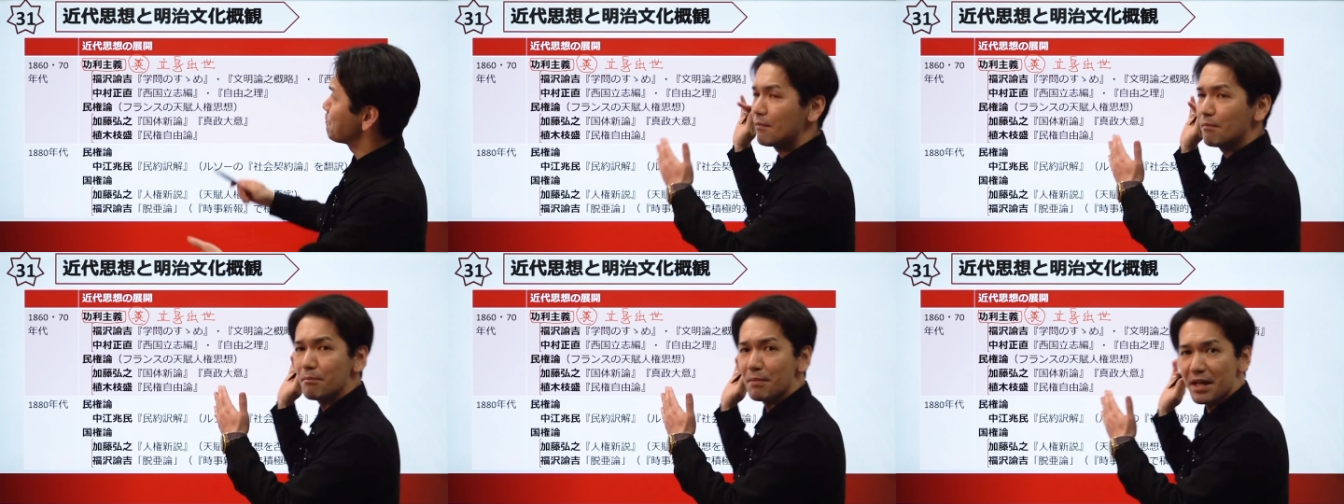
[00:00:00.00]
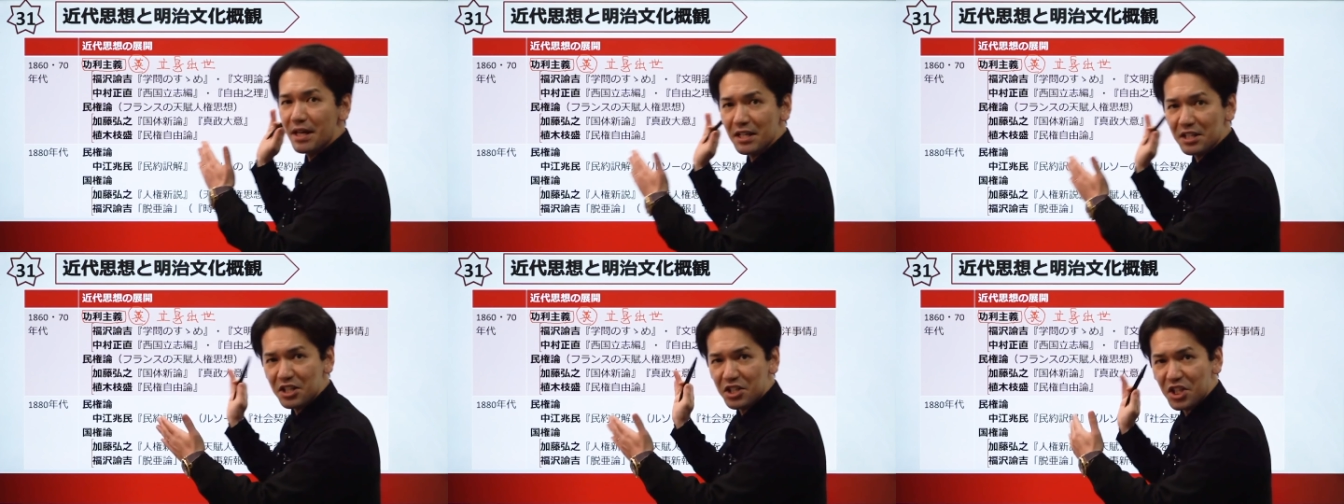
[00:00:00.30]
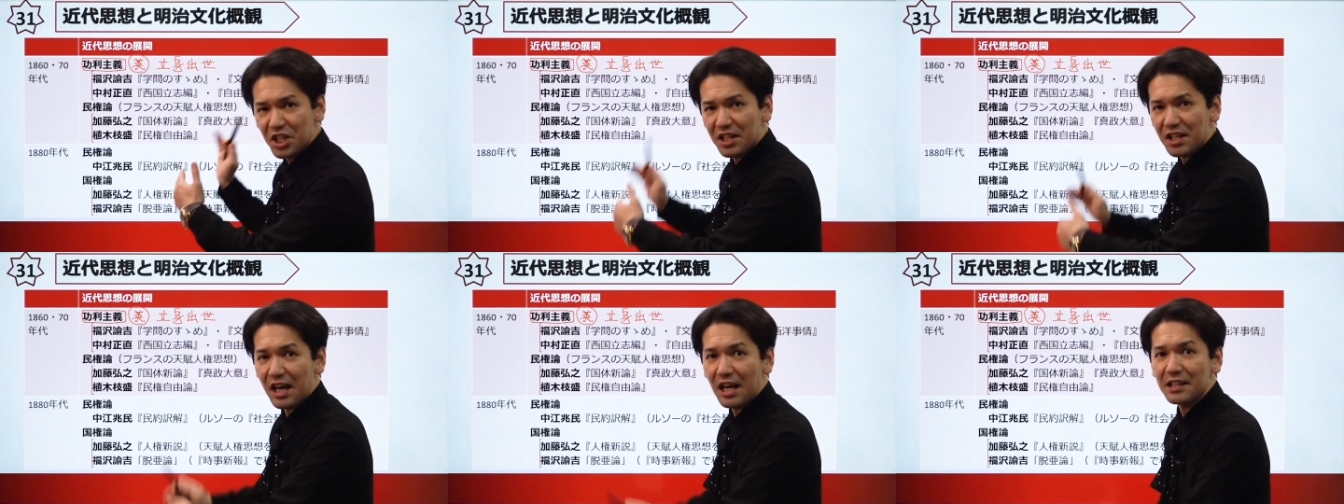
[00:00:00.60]
明治時
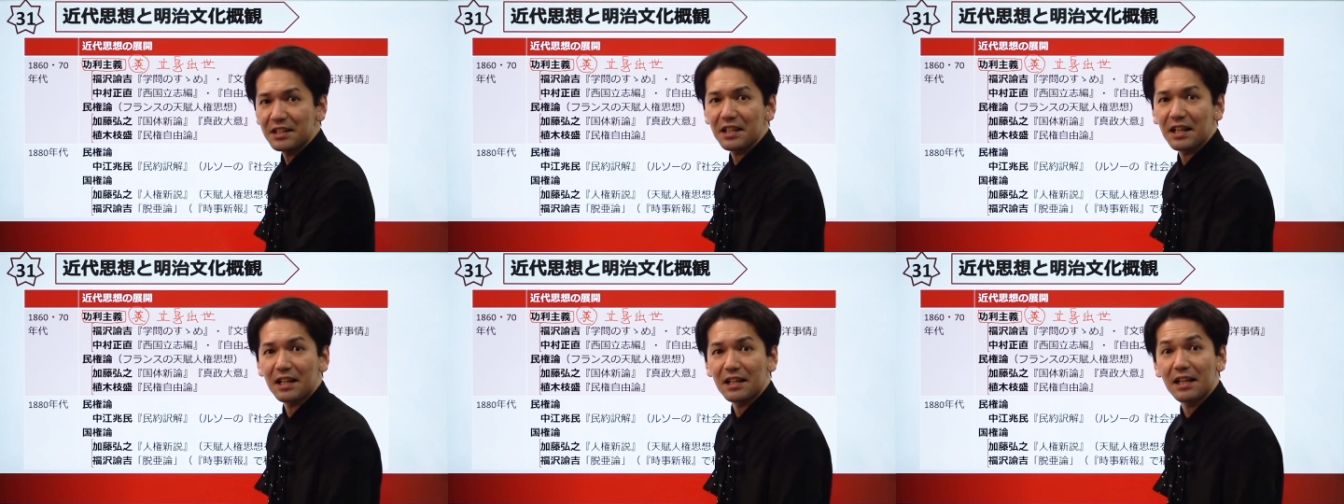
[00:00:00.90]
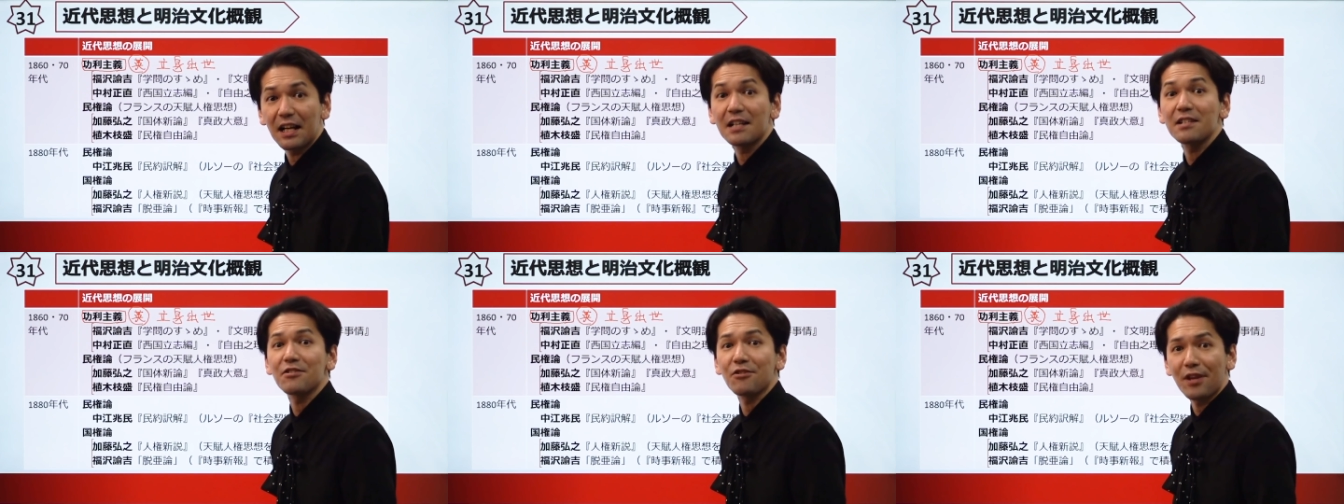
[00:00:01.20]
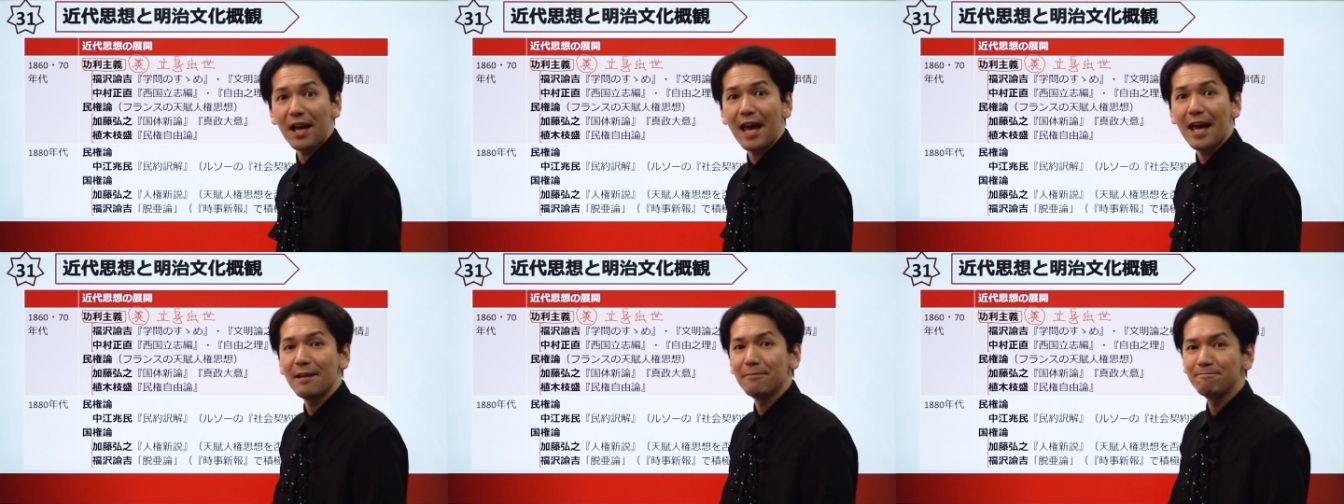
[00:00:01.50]
代に入ってからなんですよ
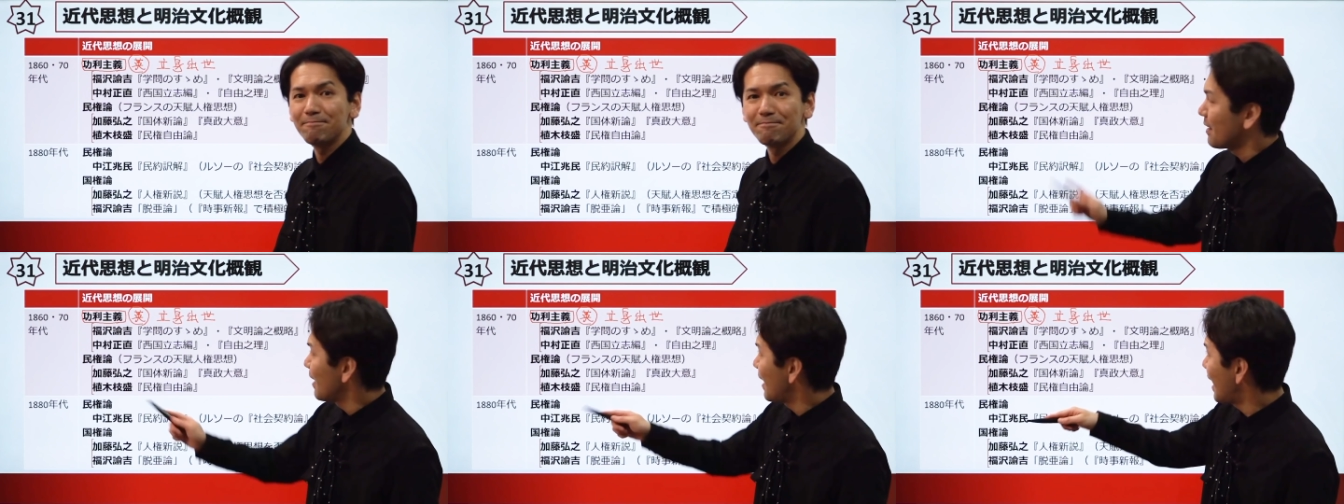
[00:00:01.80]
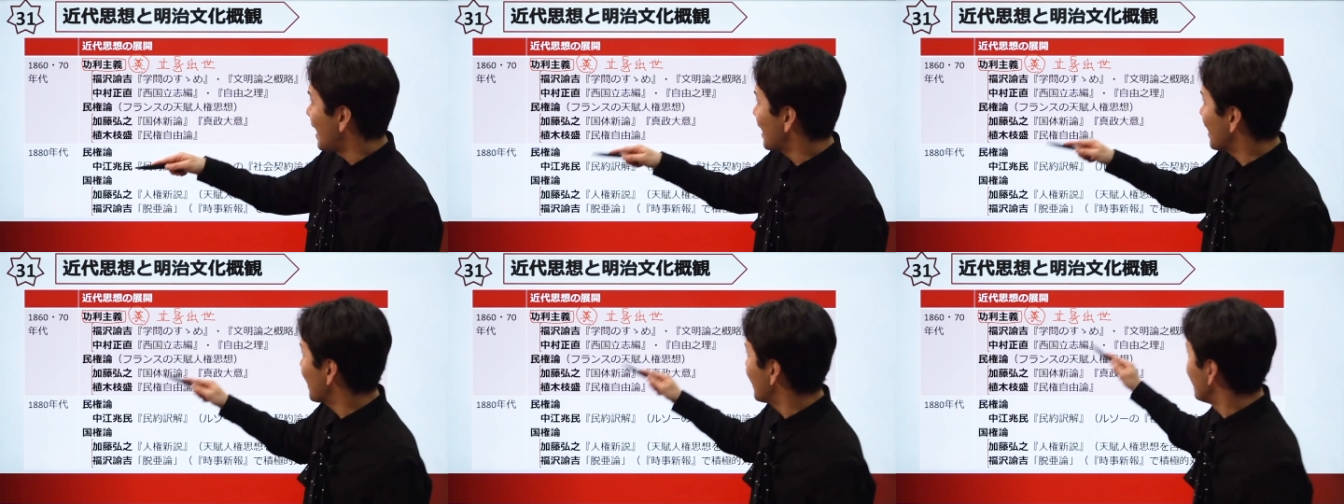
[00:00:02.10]
ね。はい。